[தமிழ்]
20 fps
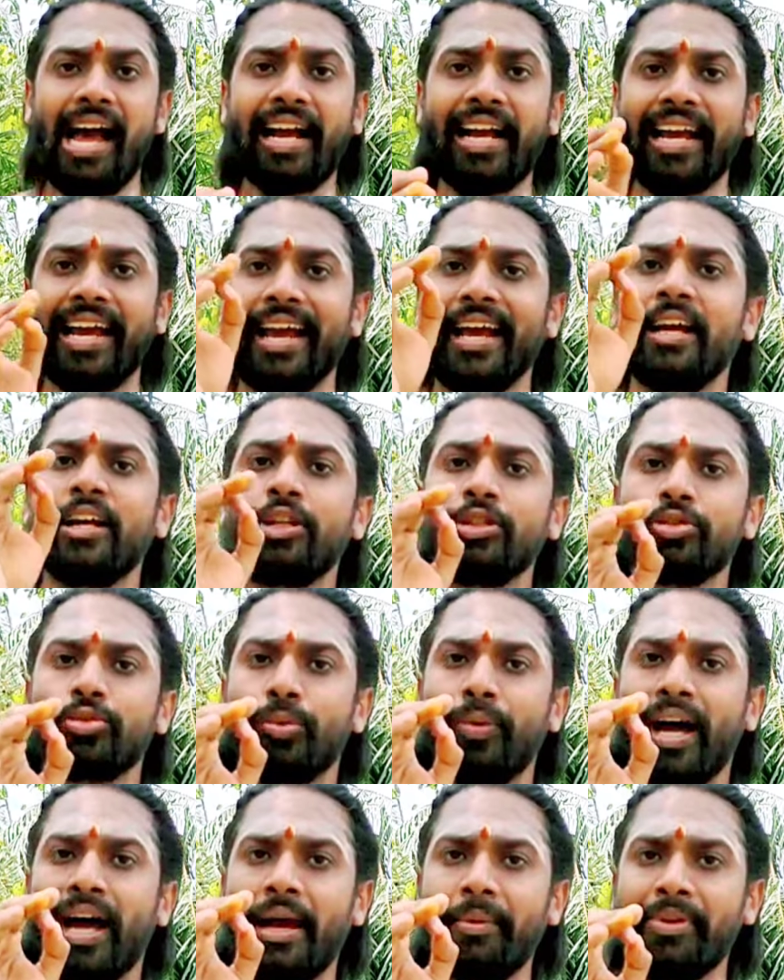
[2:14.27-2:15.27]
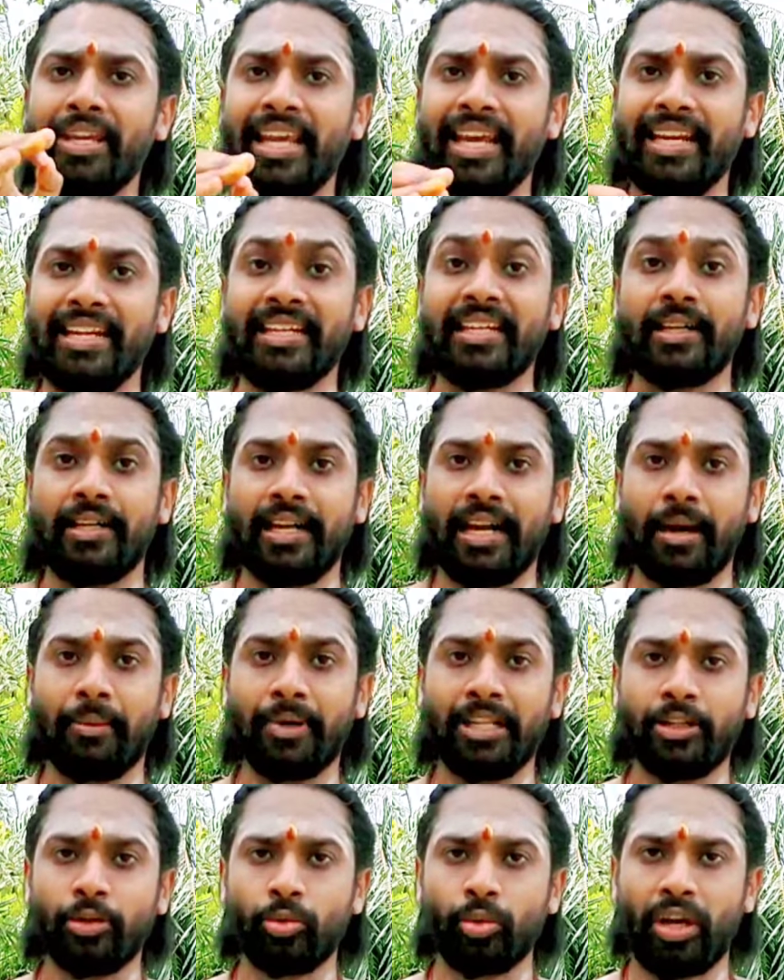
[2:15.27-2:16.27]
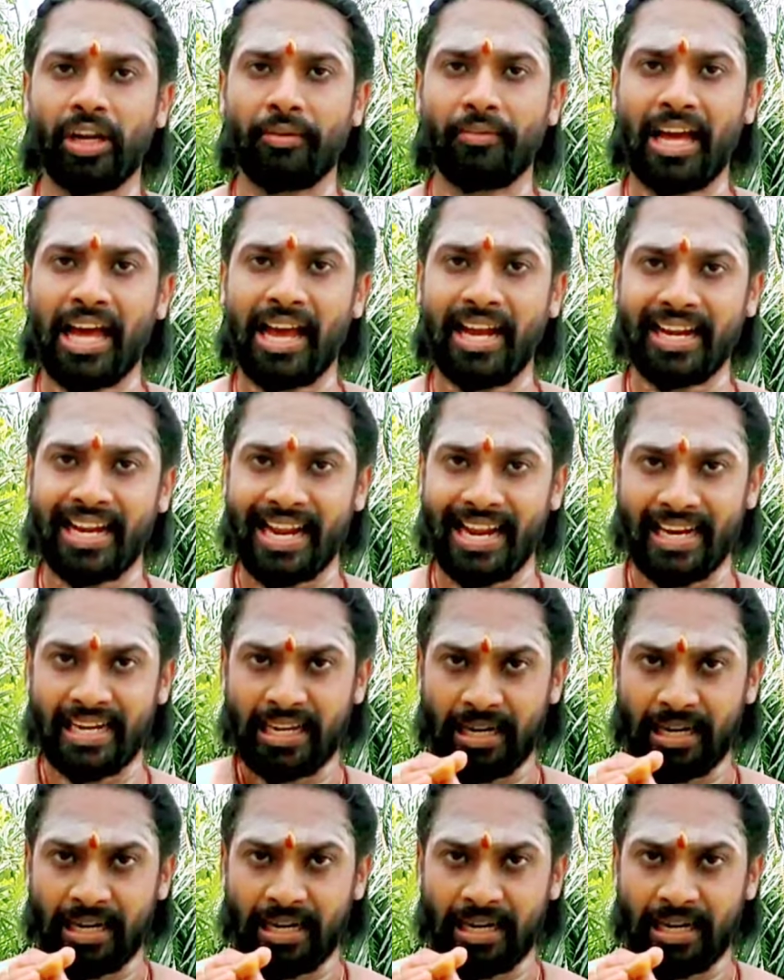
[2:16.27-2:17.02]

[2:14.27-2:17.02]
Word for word: ஆக சுவாமியை நமது உறவாக